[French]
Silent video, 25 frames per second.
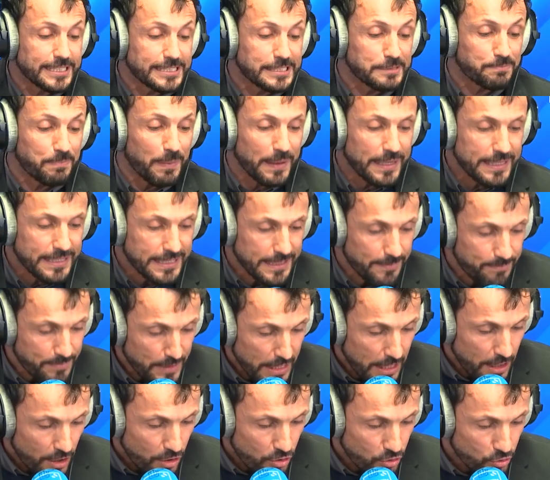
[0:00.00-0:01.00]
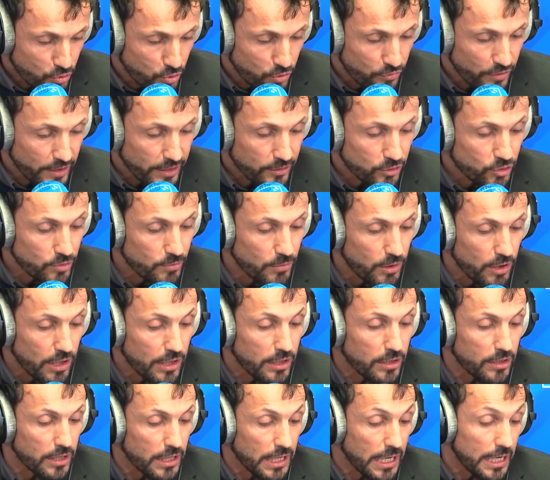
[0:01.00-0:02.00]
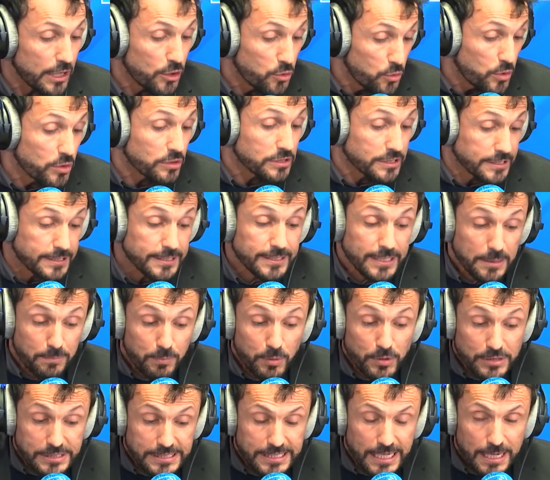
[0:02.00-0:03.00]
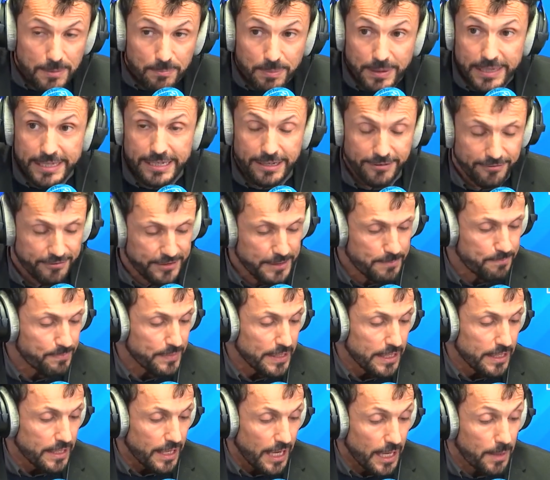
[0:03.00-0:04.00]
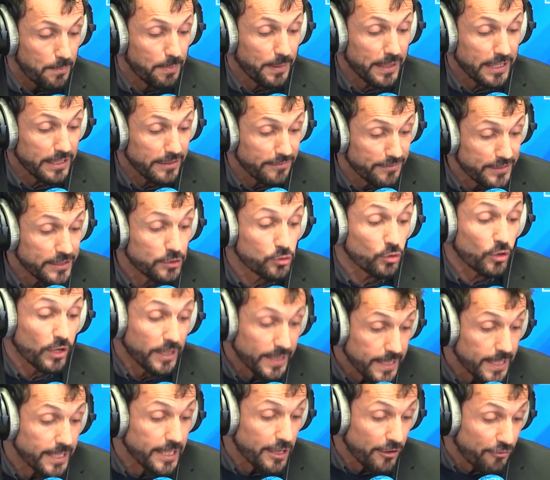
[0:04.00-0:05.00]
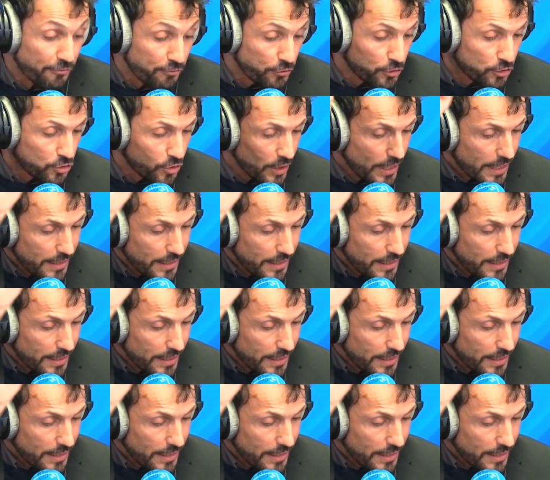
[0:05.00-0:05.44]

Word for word: Espagne. Le gouvernement a lui aussi déposé un préavis, un préavis de rien à foutre de